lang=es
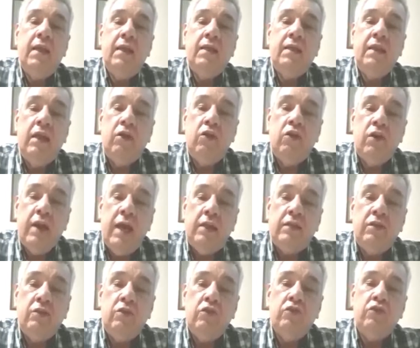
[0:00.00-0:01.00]
de los
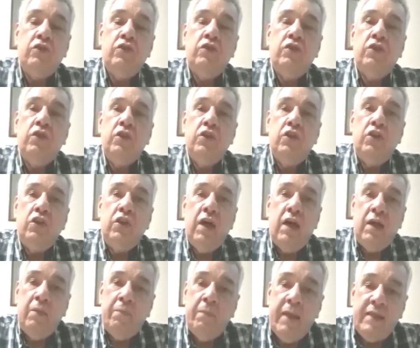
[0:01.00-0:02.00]
gratos
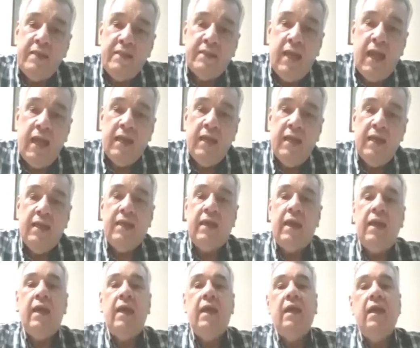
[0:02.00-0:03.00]
mensajes
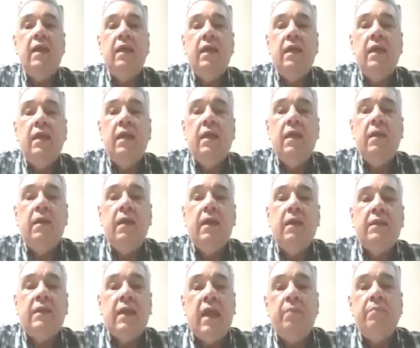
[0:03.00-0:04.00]
que
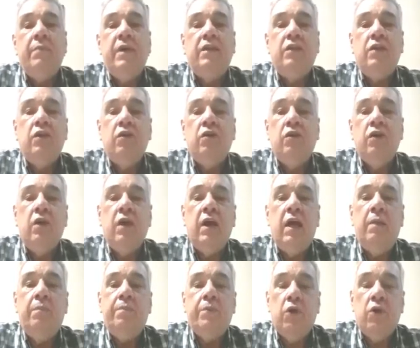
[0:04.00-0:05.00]
transmitió
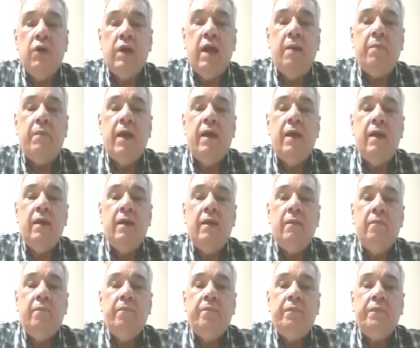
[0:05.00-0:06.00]
el programa.
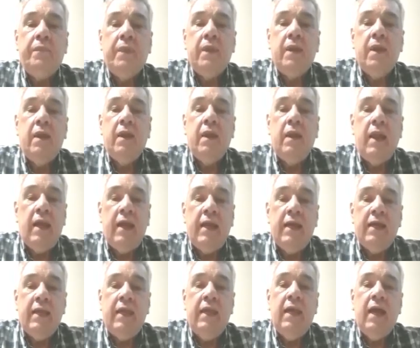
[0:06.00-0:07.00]
La
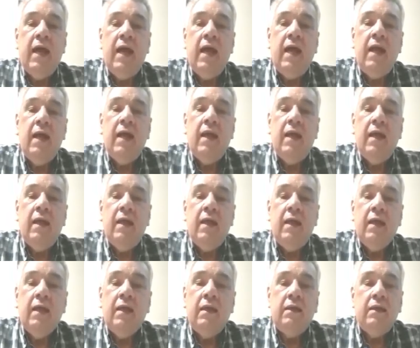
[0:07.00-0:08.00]
alegría
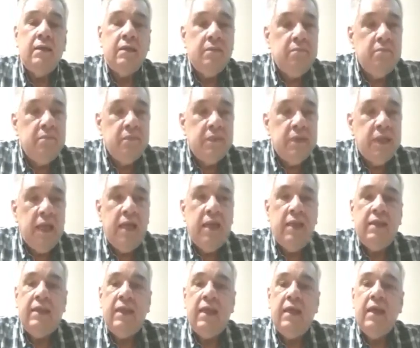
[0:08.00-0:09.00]
te,
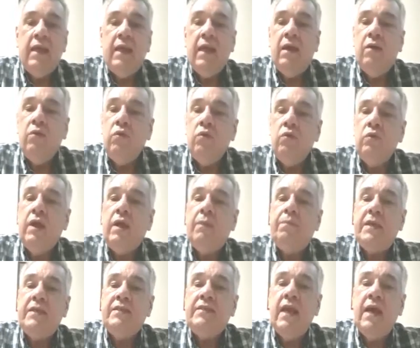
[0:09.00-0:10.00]
tiene un
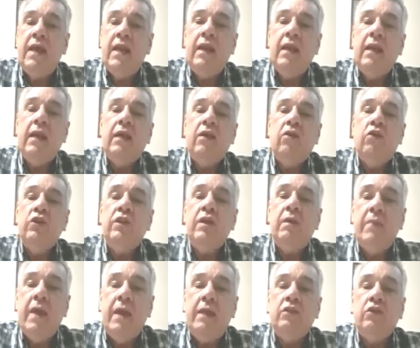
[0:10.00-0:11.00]
especial
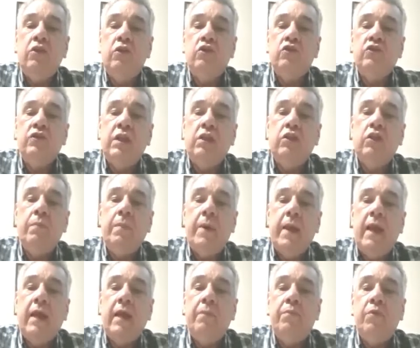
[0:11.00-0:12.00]
condimento, ¿no es cierto?,
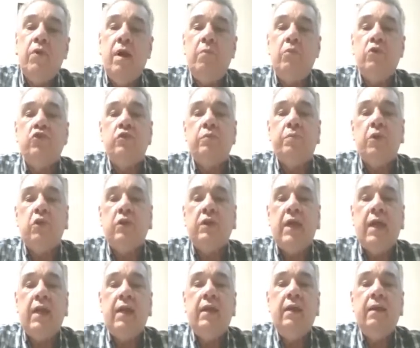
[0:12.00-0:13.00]
para que podamos
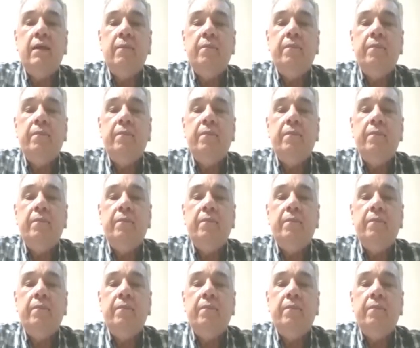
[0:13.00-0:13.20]
soportar